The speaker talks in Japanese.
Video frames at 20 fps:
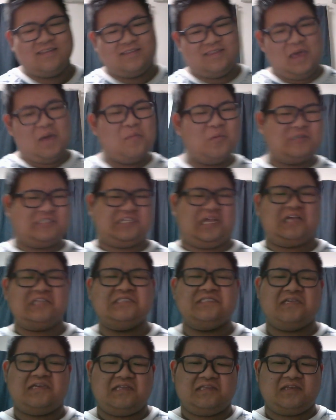でも
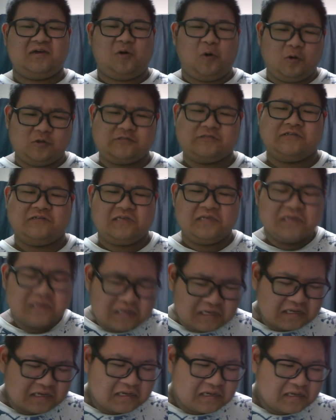3000円でごつい。
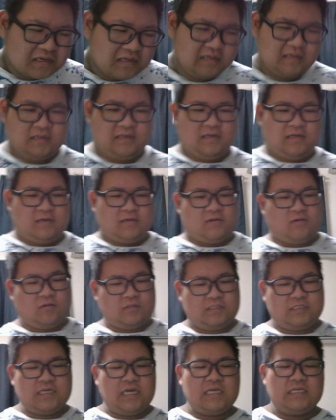
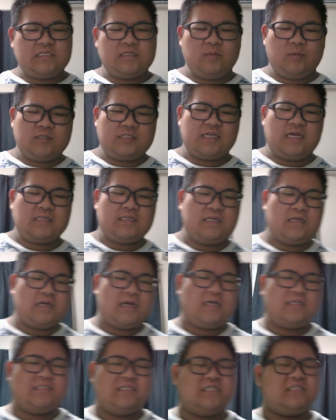こっちはいつも使ってる
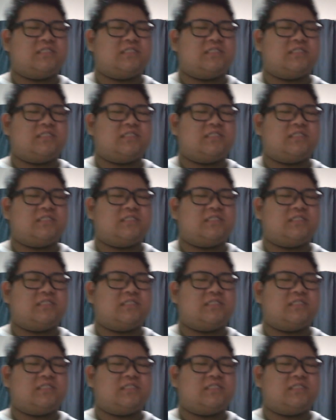感じ。